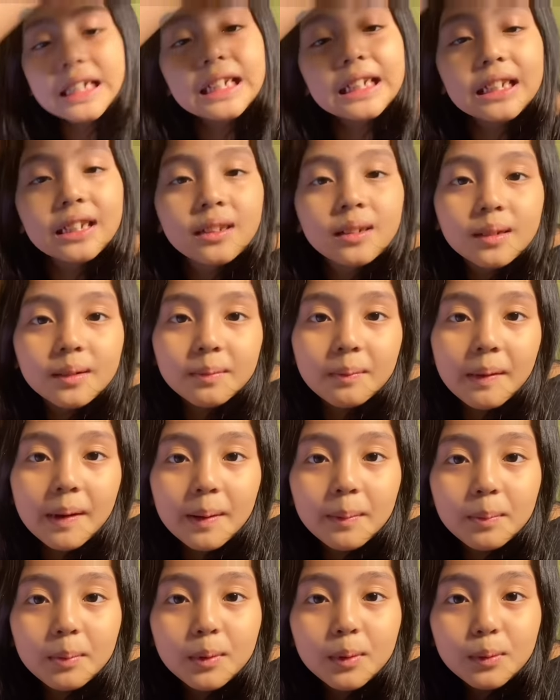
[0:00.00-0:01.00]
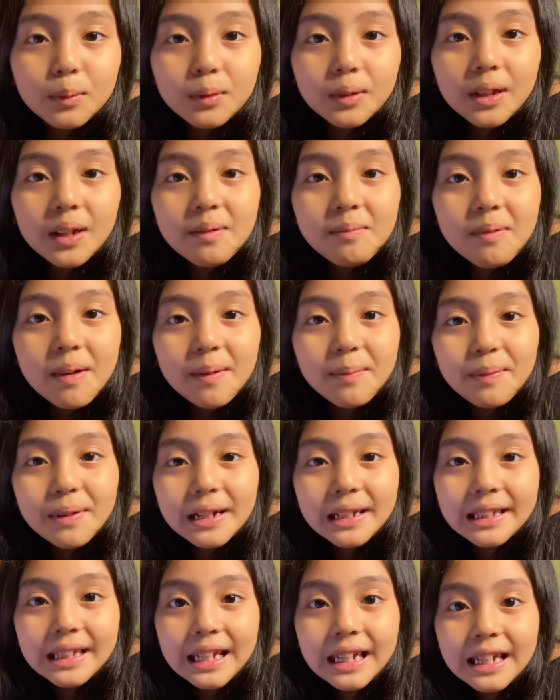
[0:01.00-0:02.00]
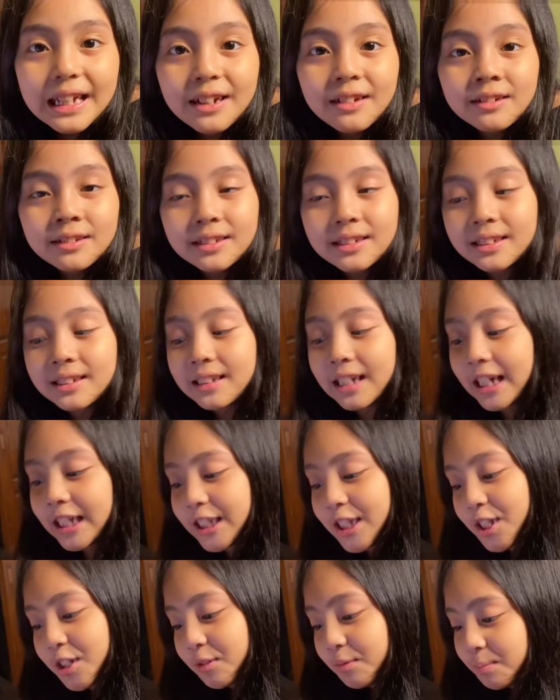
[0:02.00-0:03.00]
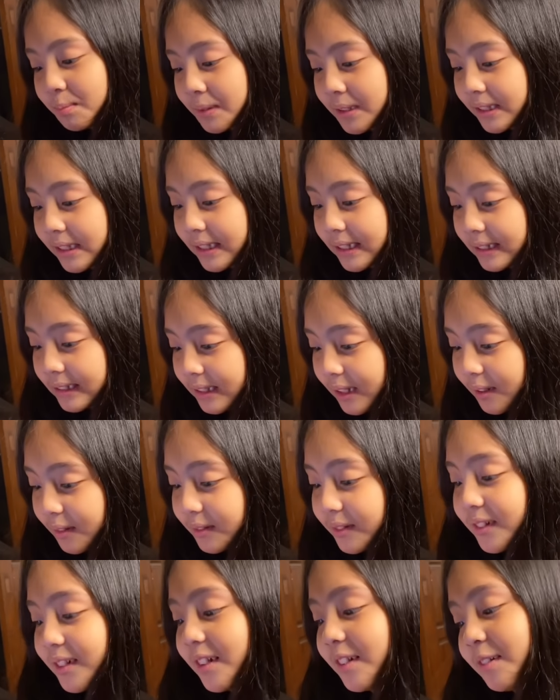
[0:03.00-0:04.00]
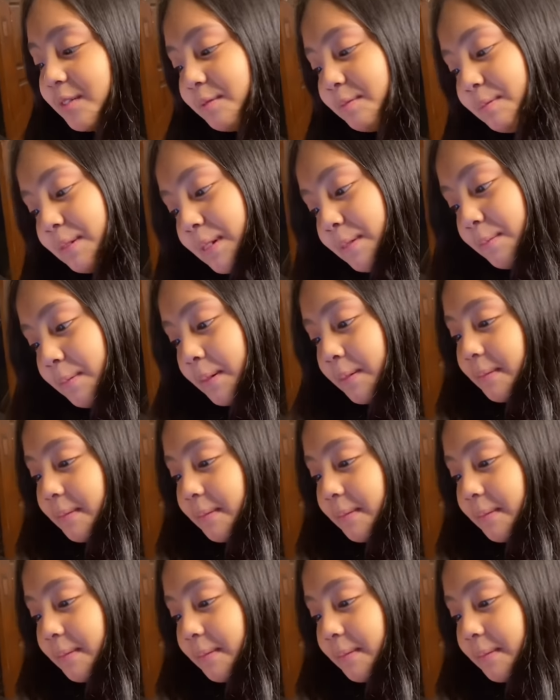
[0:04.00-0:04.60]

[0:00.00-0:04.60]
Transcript: Hindi, Mami. Hindi, papatay ako si Daddy Rob. Titignan ko sa kung may